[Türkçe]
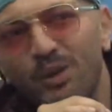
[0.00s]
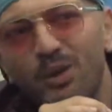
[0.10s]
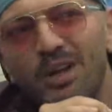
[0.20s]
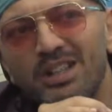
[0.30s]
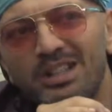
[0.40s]

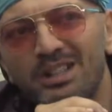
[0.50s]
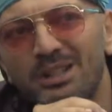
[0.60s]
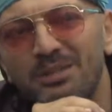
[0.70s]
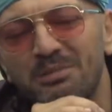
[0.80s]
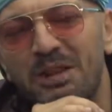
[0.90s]
Böyle
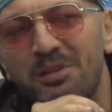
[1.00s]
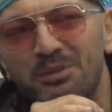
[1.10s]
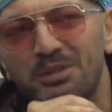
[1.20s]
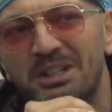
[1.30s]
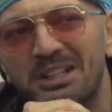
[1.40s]
insanların ben
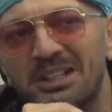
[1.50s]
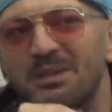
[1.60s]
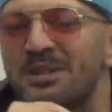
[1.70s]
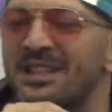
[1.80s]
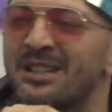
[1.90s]
konuşurken
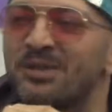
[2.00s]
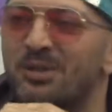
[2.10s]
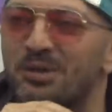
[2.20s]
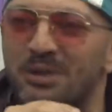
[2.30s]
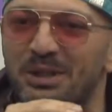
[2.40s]
dinlemeleri de çok
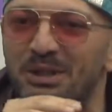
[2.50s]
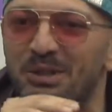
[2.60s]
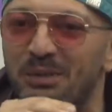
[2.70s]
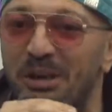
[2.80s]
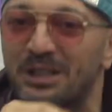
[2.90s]
hoşuma gidiyor.
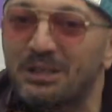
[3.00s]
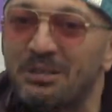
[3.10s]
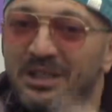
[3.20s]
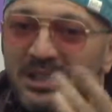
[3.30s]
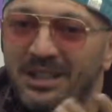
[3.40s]
Başka
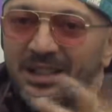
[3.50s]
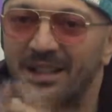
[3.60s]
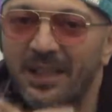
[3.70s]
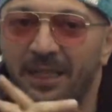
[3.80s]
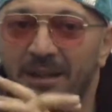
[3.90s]
bir
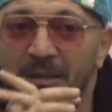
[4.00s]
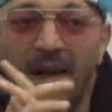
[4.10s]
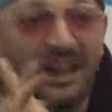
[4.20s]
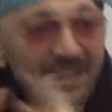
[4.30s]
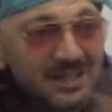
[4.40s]
e,
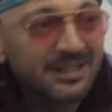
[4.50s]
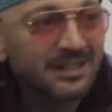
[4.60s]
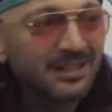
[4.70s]
herkesin